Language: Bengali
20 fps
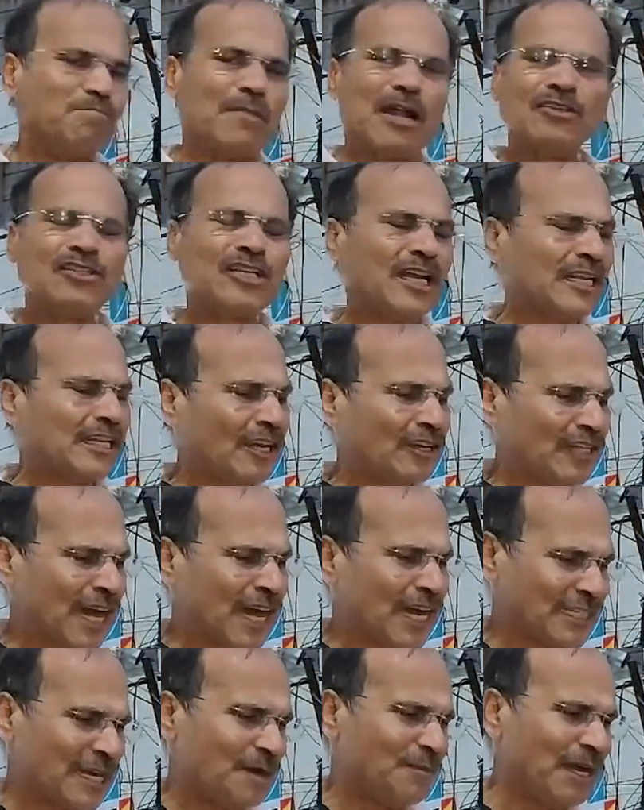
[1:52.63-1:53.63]
মানুষের আদালতে
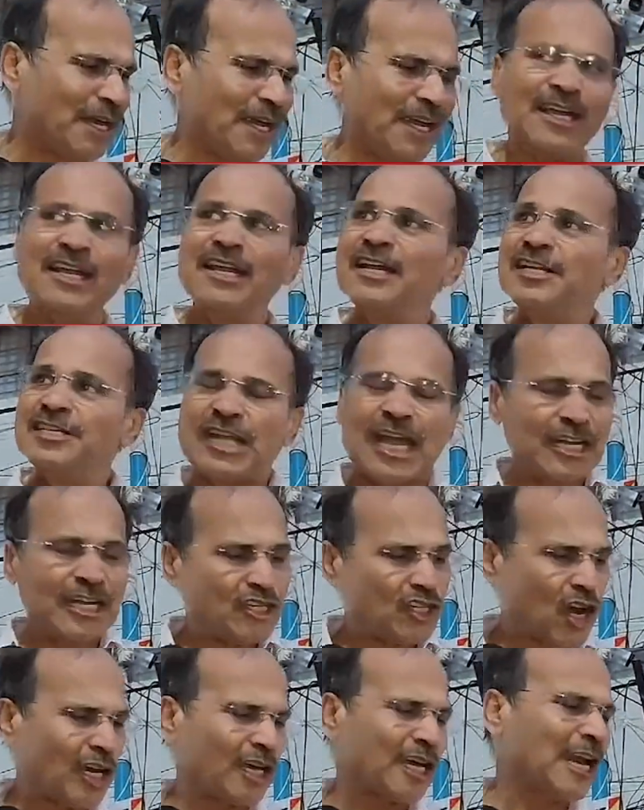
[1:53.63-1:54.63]
আসা মানে সেই
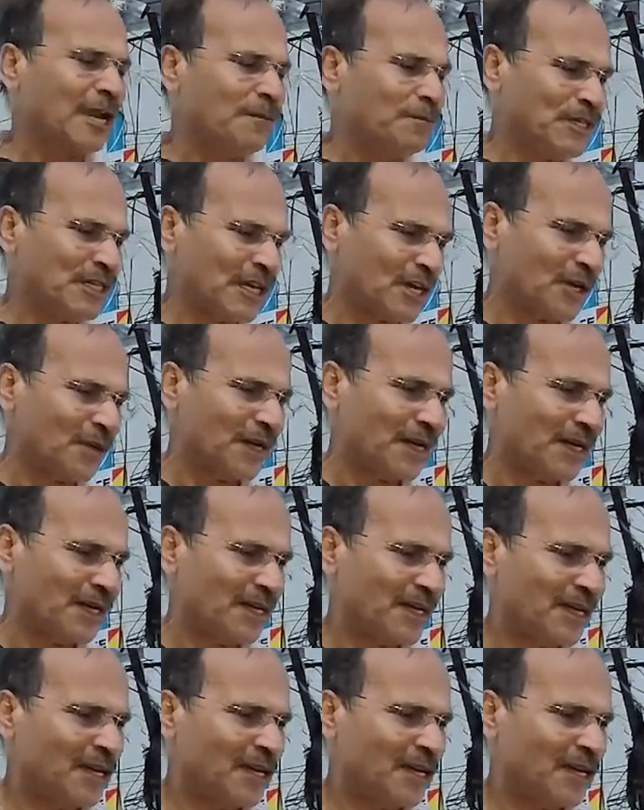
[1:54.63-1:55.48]
সরকারের বিচার হওয়া